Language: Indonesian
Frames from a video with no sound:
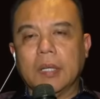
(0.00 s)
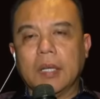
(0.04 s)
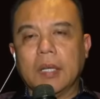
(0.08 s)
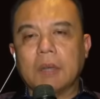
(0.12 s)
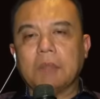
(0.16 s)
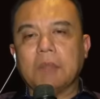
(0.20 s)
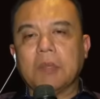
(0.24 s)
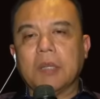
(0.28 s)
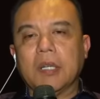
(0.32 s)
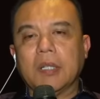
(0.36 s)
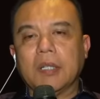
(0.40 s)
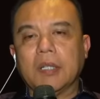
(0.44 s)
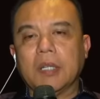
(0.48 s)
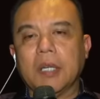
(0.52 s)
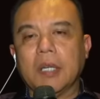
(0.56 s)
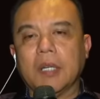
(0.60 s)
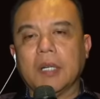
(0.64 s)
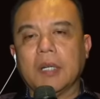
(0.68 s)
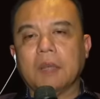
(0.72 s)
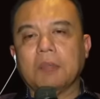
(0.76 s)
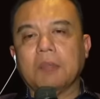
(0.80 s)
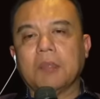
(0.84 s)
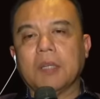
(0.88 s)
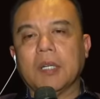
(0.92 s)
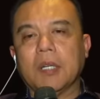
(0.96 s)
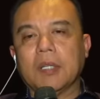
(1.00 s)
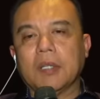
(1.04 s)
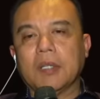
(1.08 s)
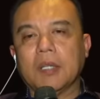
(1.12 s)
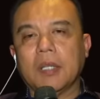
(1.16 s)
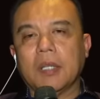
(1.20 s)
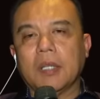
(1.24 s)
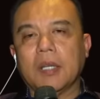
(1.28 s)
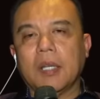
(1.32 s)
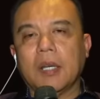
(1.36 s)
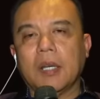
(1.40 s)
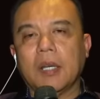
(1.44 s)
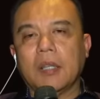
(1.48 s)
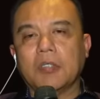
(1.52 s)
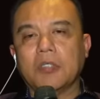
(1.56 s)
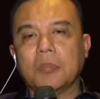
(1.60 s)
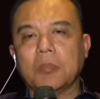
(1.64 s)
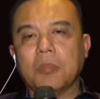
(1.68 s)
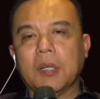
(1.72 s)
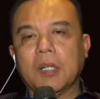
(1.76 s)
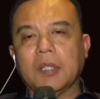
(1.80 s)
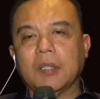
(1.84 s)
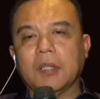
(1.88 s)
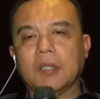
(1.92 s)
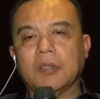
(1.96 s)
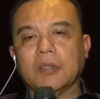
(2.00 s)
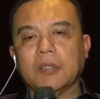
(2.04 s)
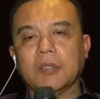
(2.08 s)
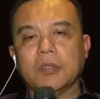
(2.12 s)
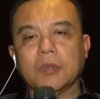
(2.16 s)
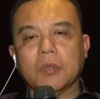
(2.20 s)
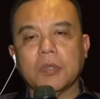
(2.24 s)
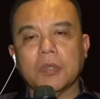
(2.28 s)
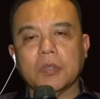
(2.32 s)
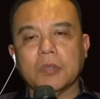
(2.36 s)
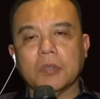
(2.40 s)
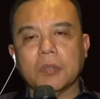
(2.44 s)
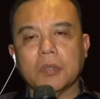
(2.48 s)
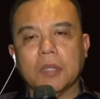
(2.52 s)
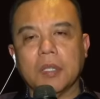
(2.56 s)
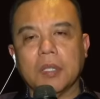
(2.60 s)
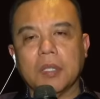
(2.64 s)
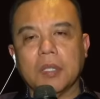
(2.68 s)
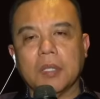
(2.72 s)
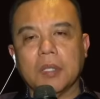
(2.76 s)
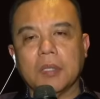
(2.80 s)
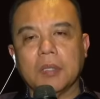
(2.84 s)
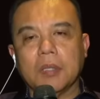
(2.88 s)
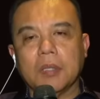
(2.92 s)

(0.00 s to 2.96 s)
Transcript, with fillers: apa yang diharapkan dan lain-lain sebagainya tentunya sudah